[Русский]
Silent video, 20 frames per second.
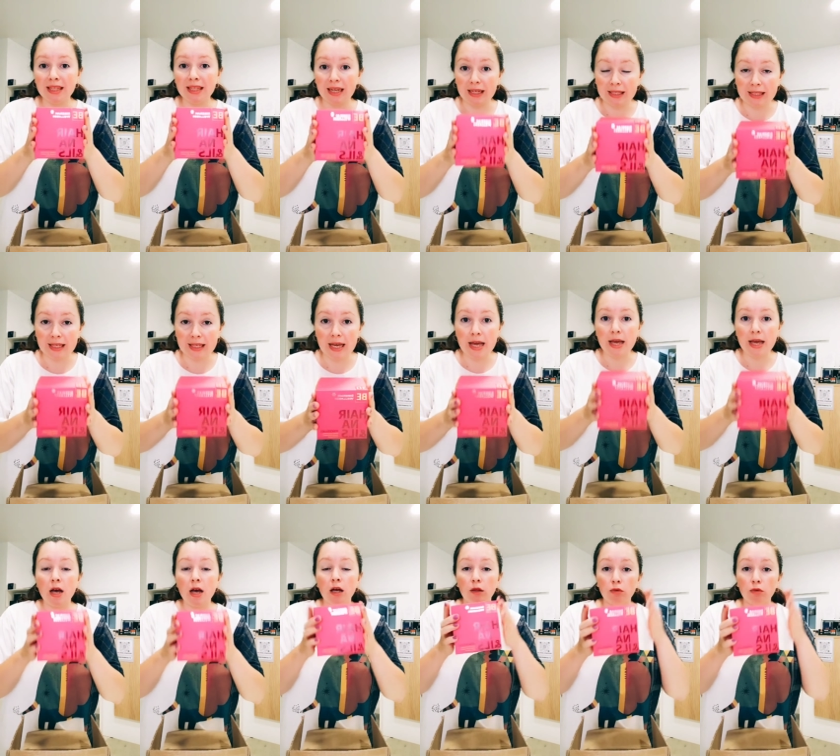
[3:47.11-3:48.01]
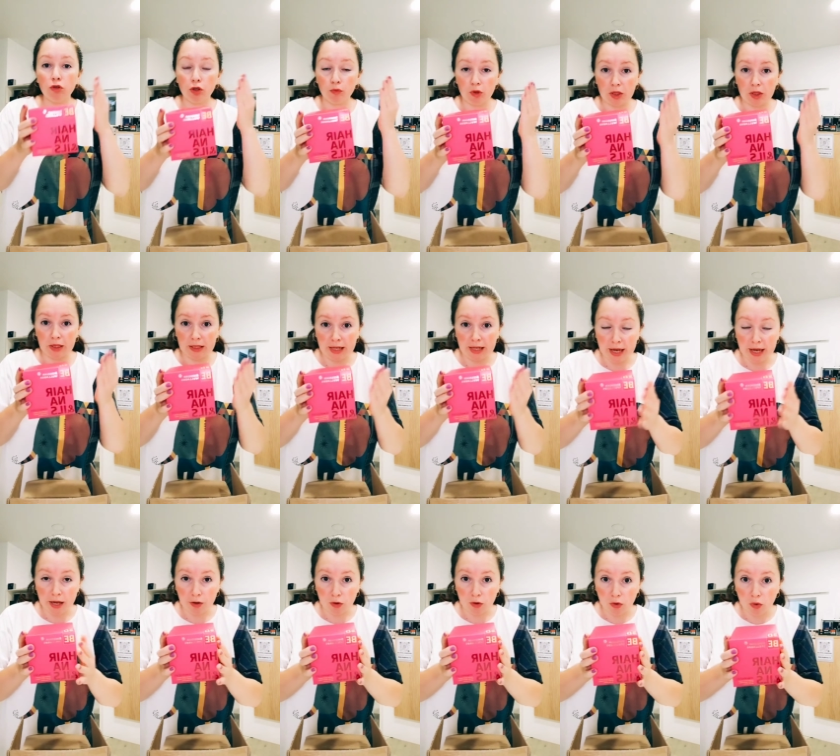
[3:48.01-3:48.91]
ногтей, лучшему
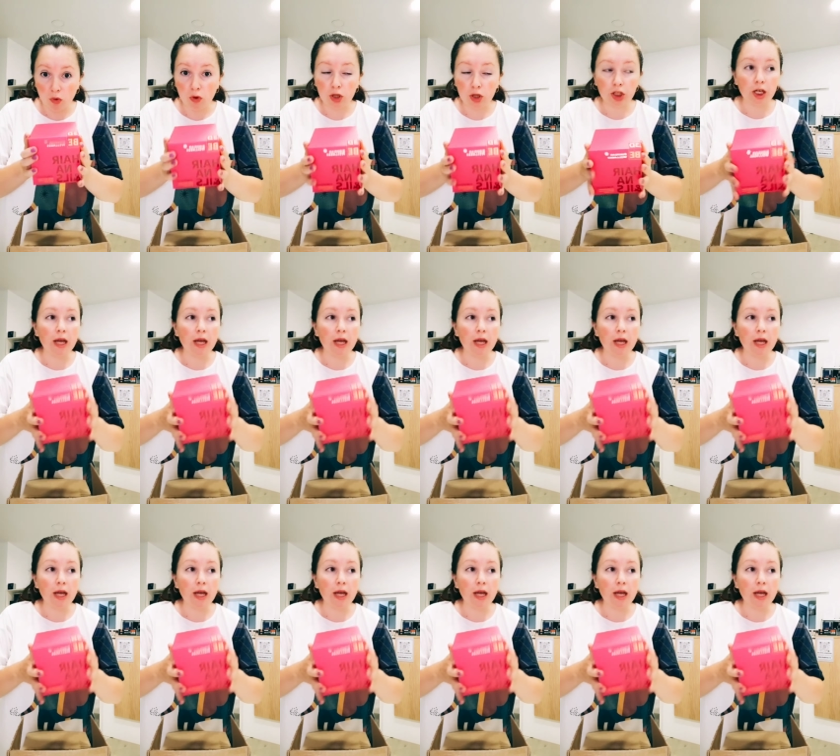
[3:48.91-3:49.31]
состоянию кожи.